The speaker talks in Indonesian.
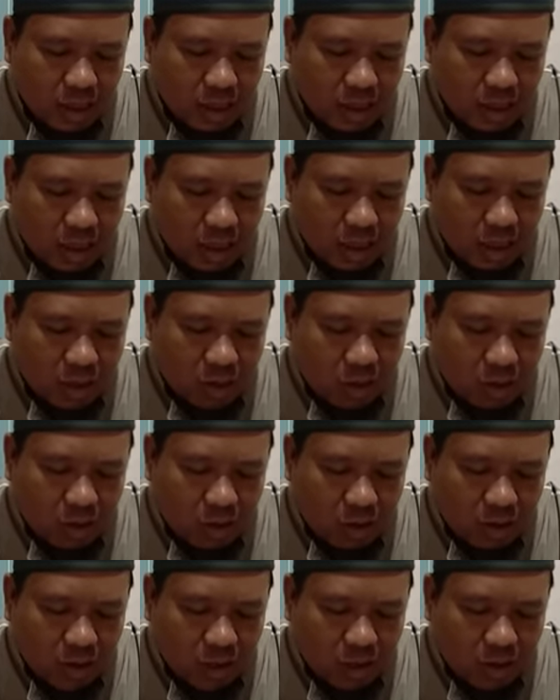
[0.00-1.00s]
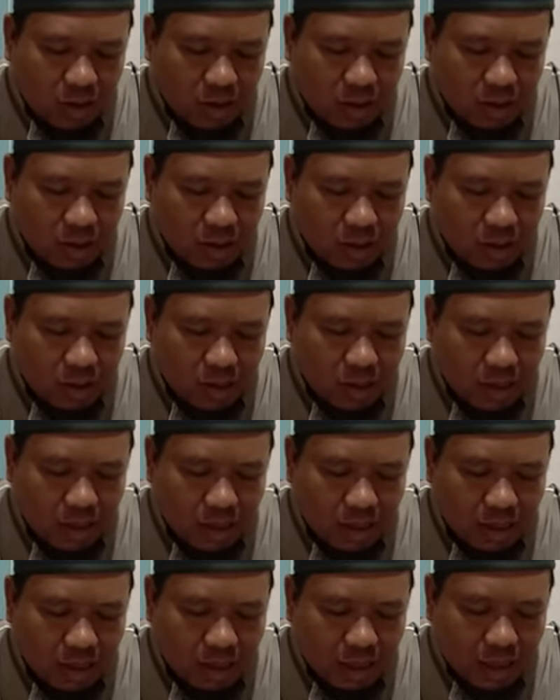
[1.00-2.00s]
au khobaron
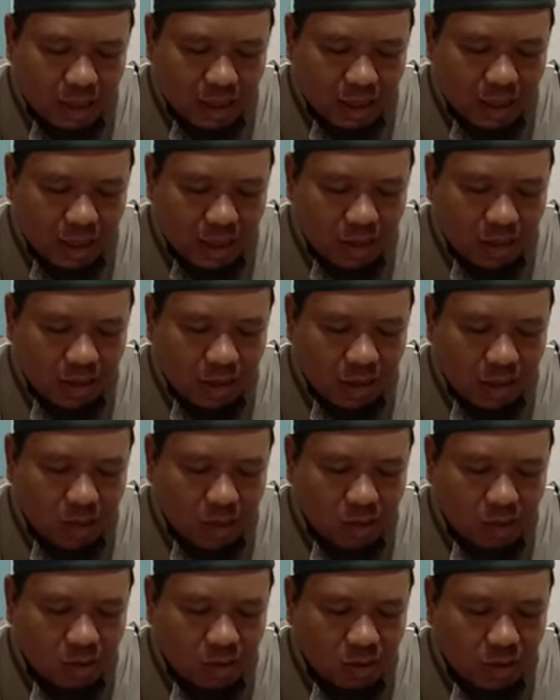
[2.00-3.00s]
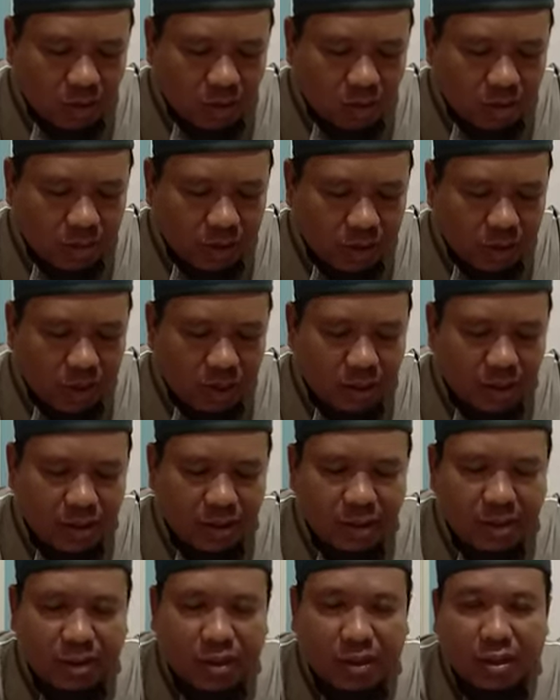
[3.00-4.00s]
akhbarahullahu bihi
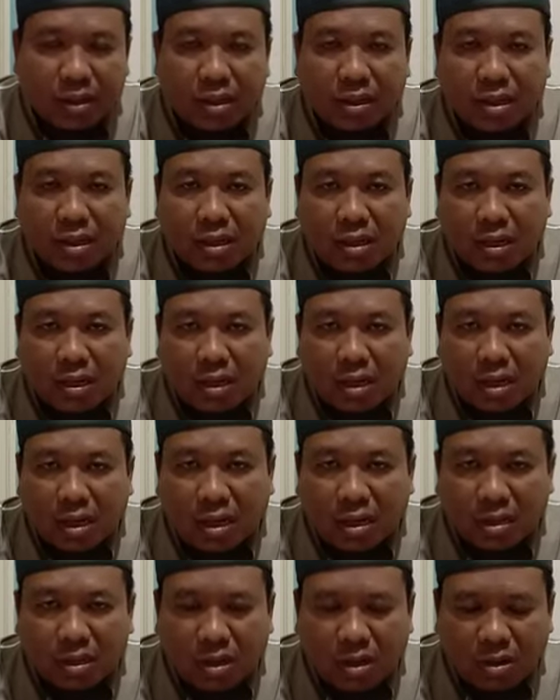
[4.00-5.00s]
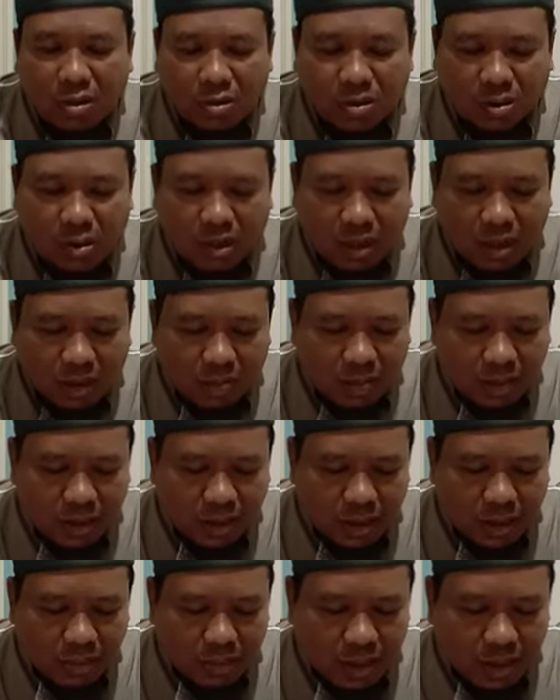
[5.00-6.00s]
atau tidak
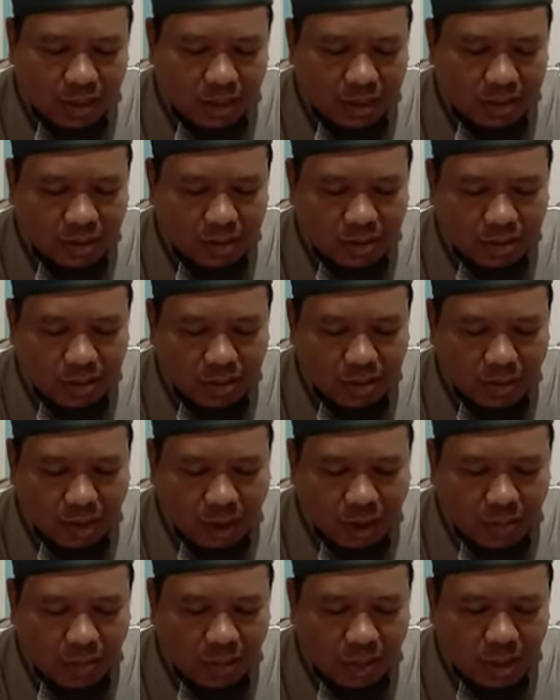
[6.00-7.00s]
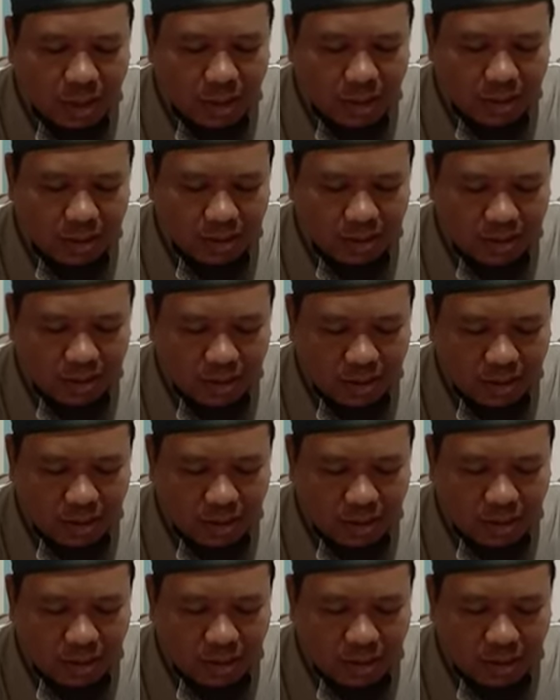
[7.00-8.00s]
menerima kabar
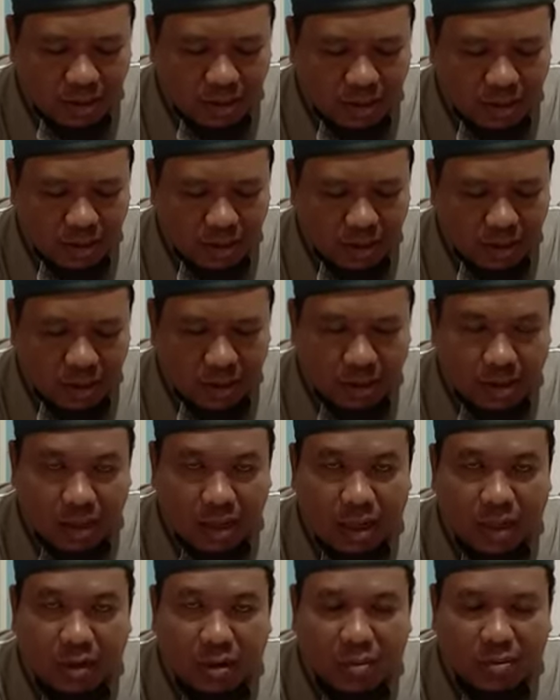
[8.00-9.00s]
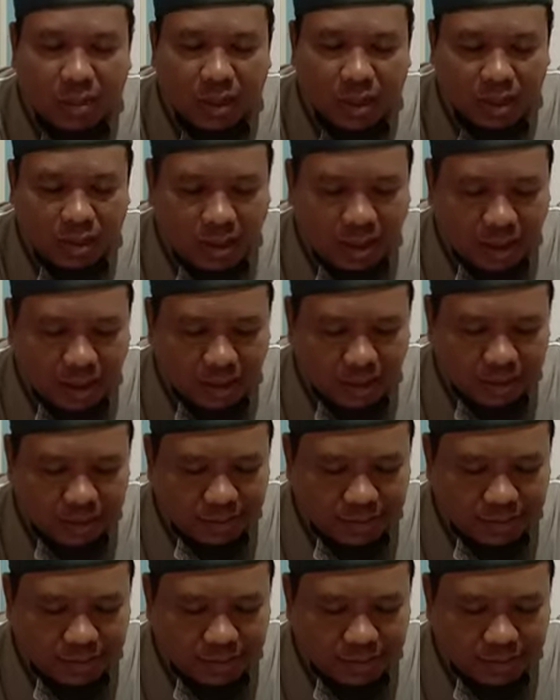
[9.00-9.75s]
yang telah Allah beritakan